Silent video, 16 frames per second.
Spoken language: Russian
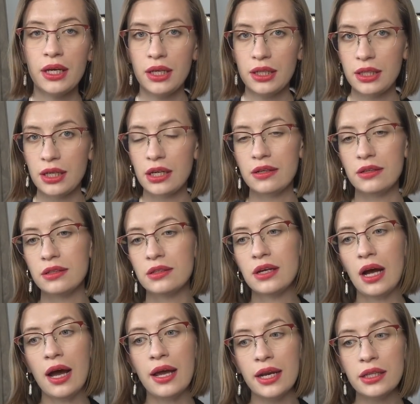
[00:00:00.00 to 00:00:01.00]
Итак,
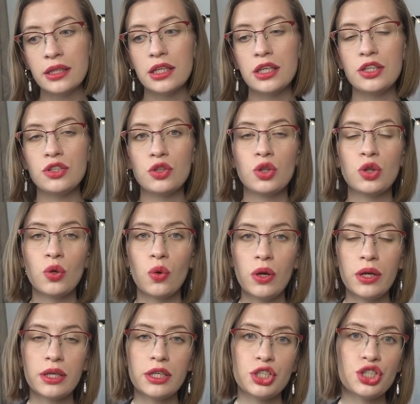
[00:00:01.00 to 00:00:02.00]
аренда идет
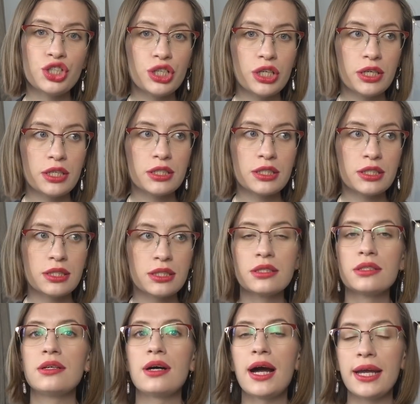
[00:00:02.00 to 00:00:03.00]
только через
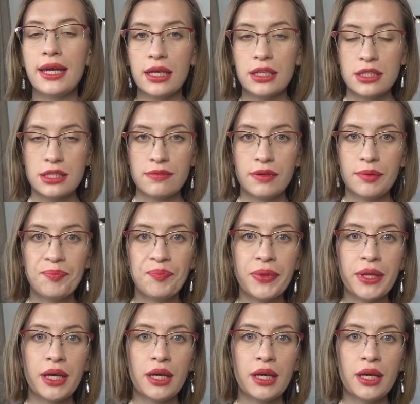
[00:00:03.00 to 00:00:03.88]
агентство,